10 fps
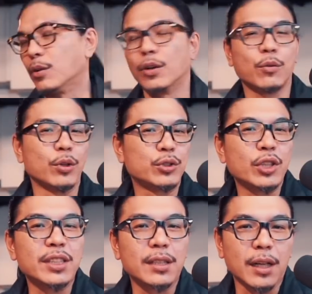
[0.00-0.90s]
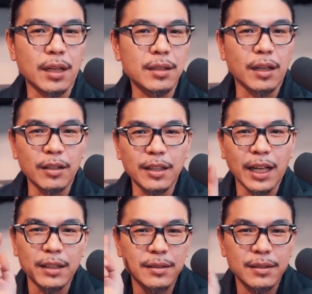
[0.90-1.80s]
我最近啊搞了
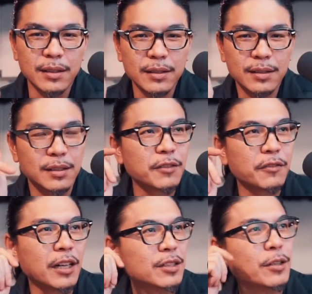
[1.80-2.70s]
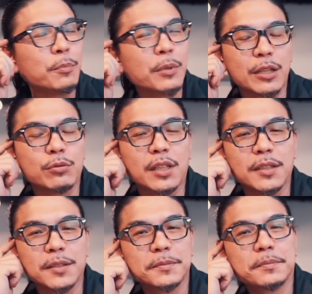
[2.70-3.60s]
两只私房豆秘鲁
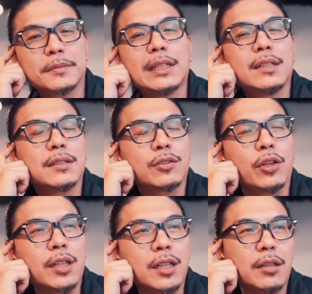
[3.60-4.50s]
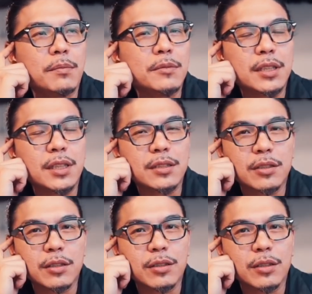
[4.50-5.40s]
的，所以呢，我们今天
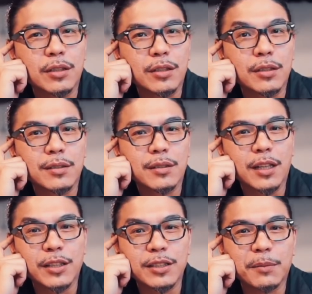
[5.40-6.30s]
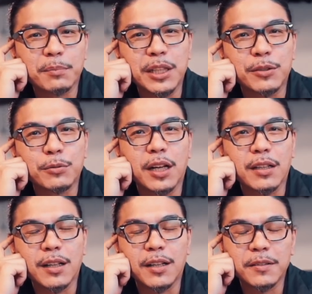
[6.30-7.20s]
就聊一下秘鲁好了
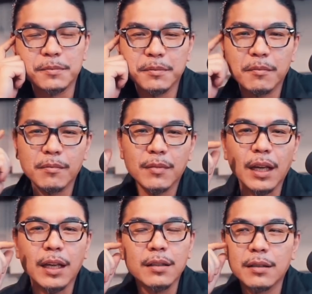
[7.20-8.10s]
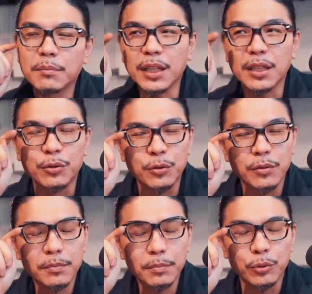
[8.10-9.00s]
啊。哎，秘鲁
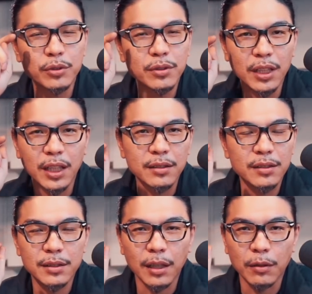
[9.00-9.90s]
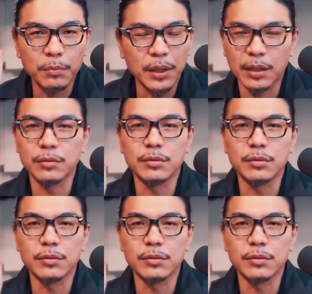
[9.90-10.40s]
不念叫秘鲁，